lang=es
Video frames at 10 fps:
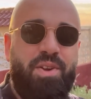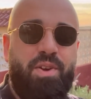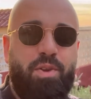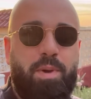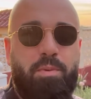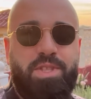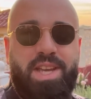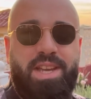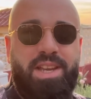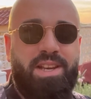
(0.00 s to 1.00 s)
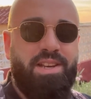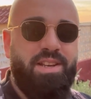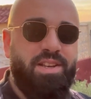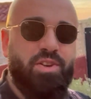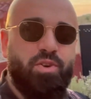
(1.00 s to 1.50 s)
Hoy vamos a ir
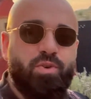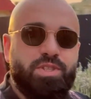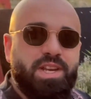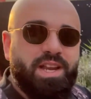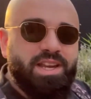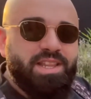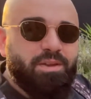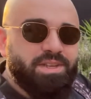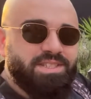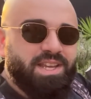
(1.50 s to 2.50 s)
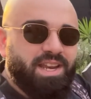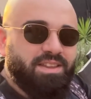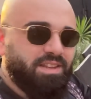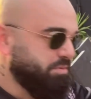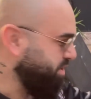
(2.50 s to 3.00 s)
con nuestra querida bestia, que la
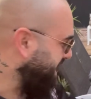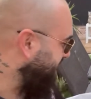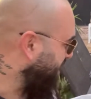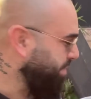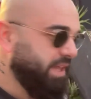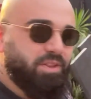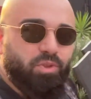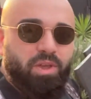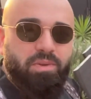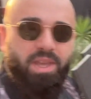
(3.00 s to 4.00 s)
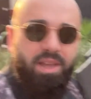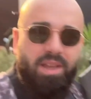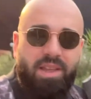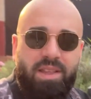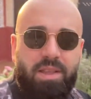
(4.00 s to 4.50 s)
tenemos aquí tapada todavía,
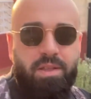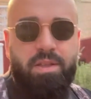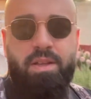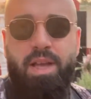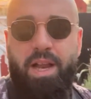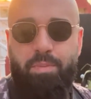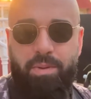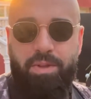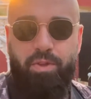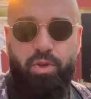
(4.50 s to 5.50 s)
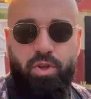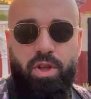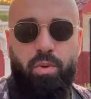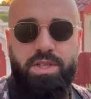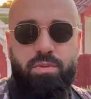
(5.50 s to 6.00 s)
al preventorio de
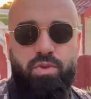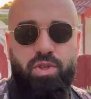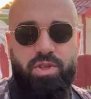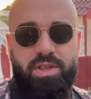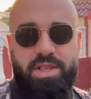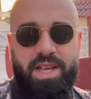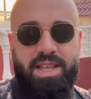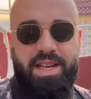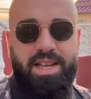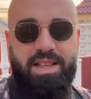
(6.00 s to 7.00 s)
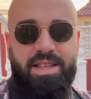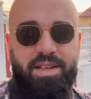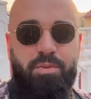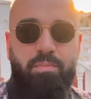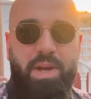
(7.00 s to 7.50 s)
aguas de Busoto, de aquí de Alicante,
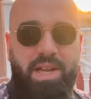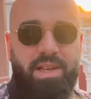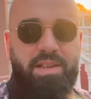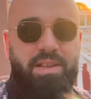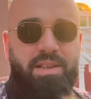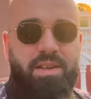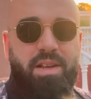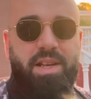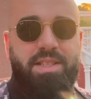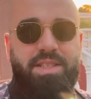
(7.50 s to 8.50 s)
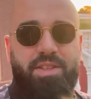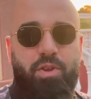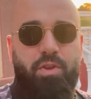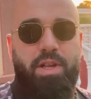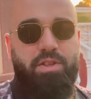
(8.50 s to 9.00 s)
¿vale? El sitio
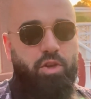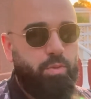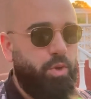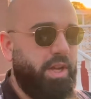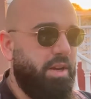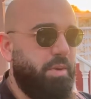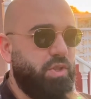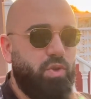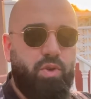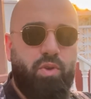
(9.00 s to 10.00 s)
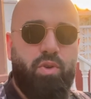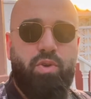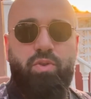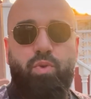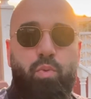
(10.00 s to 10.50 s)
donde al tío Boyar le pasó,
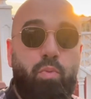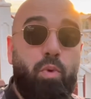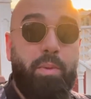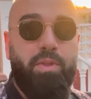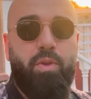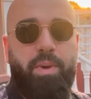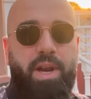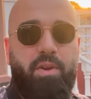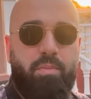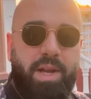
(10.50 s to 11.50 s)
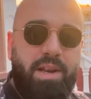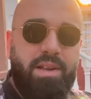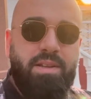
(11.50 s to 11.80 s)
tuvo un momento paranormal